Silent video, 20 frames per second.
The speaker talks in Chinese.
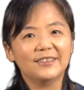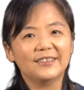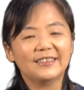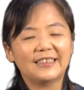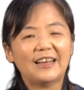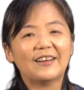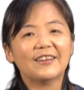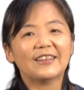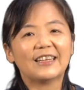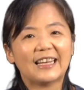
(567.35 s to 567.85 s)

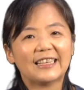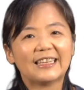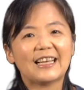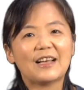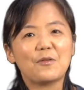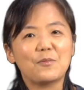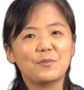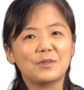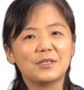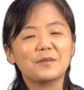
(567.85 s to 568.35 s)
然后看看
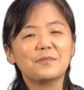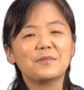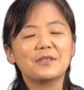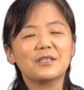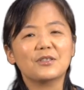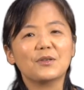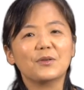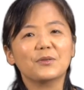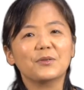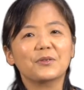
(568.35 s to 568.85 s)
我们是不是
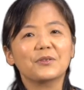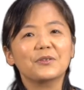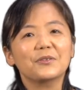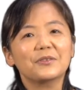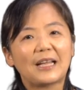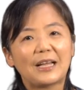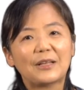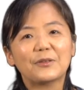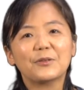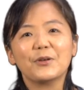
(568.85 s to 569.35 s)
都能够
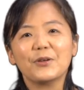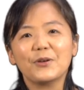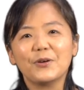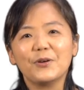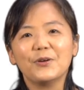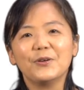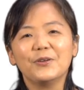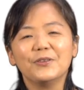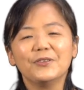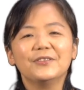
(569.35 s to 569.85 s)
答对
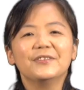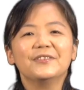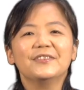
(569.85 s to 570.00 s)
哦。